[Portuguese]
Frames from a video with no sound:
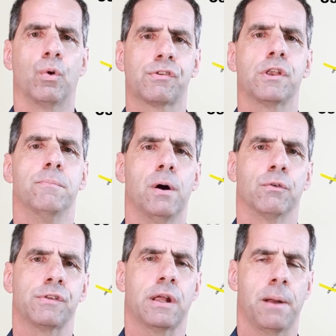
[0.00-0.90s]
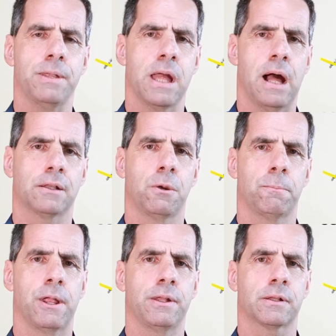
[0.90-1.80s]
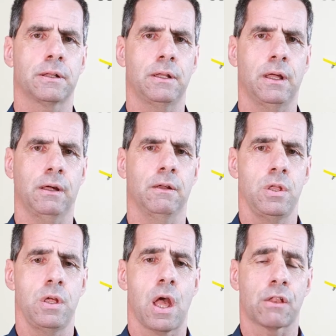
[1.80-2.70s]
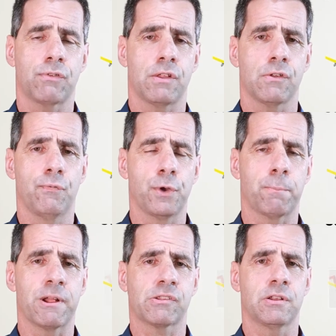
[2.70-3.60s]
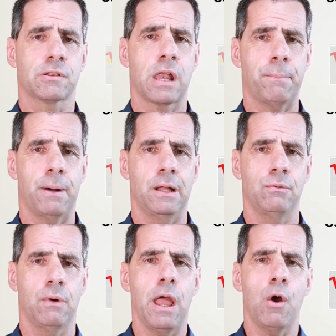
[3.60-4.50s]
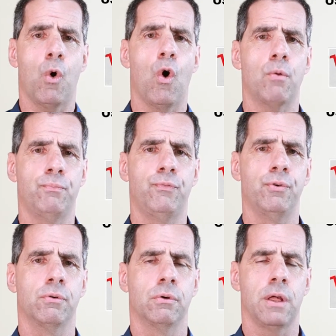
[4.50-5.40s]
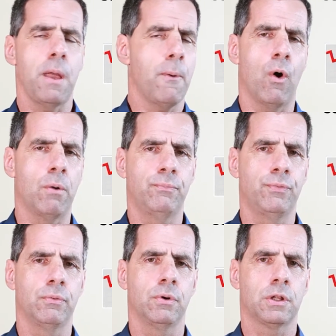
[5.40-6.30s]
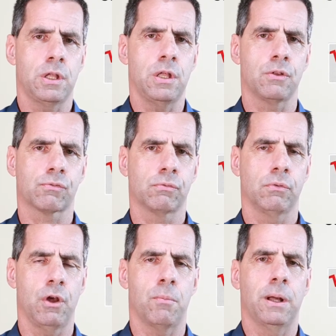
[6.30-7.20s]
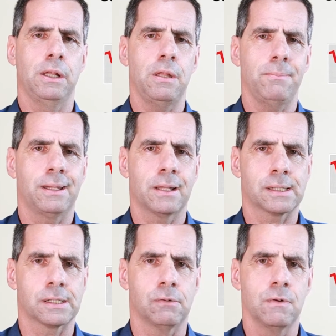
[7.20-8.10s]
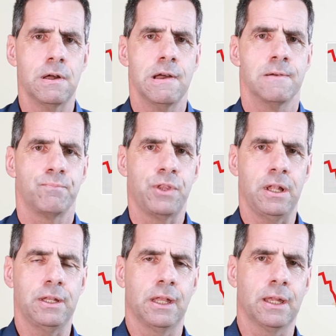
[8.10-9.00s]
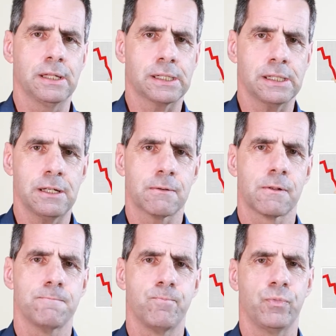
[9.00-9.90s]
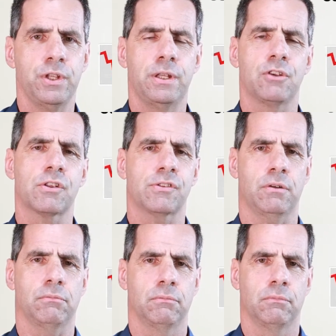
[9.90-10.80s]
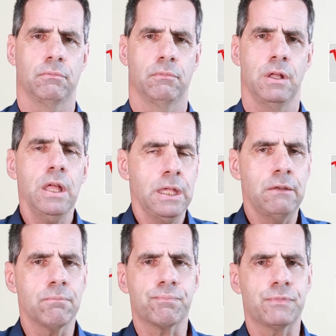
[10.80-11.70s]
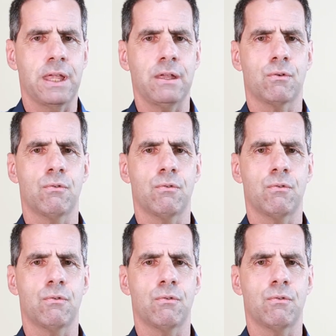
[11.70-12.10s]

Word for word: os irmãos de caminhada no planeta Terra. E às vezes eu fico passando trabalho. É óbvio, é óbvio que isso é uma limitação de liderança e de gestão. E não tem